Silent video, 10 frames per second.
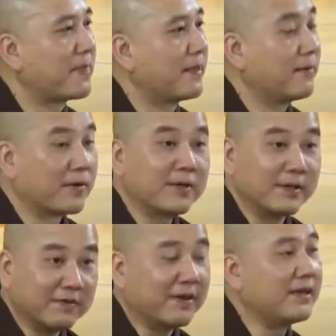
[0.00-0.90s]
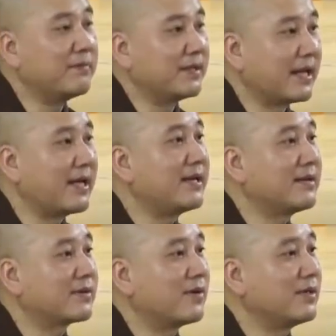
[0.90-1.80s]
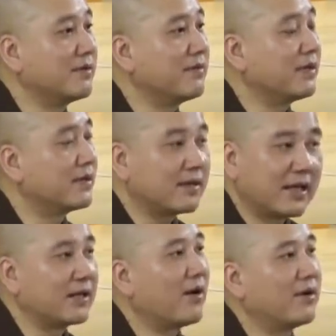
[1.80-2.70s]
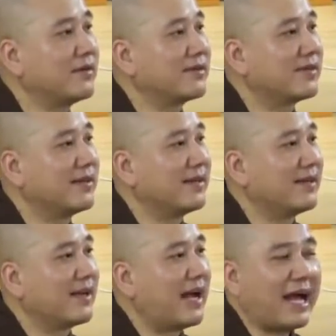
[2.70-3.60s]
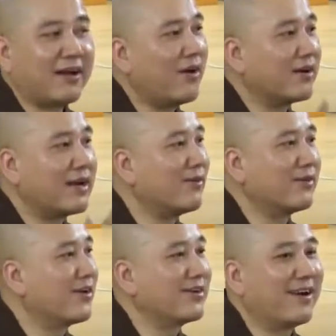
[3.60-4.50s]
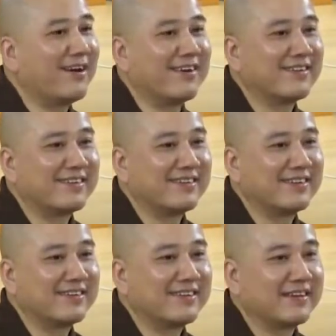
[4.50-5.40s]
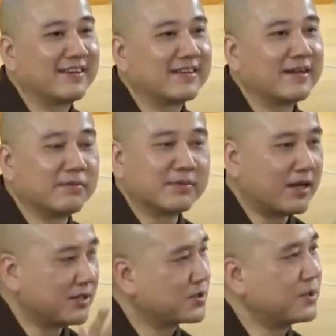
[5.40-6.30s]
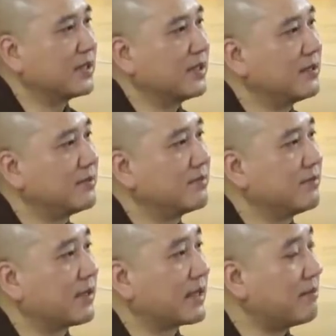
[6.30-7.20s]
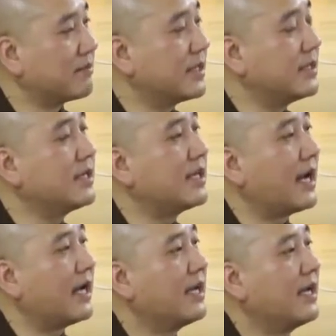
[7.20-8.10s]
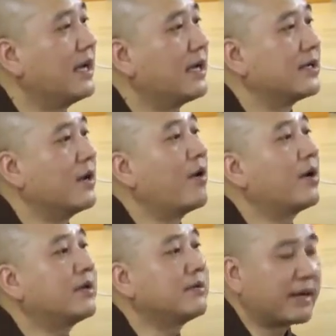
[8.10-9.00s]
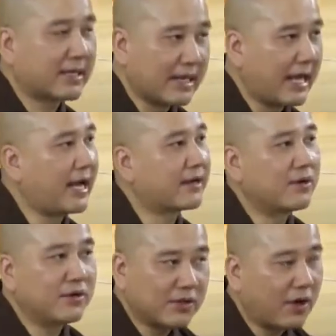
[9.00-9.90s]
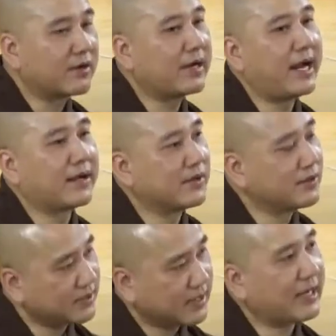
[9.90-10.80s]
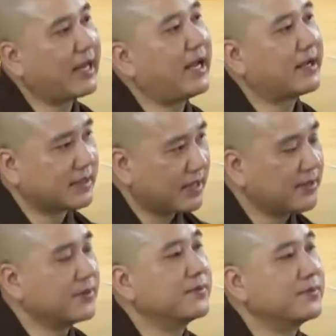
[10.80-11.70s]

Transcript: Rồi có những vị mình thấy có những vị rất là giỏi, ai hỏi đâu nói đâu, không cần suy nghĩ, và thậm chí là nói mạch lạc, nói rõ ràng cho người ta nghe, người ta hiểu.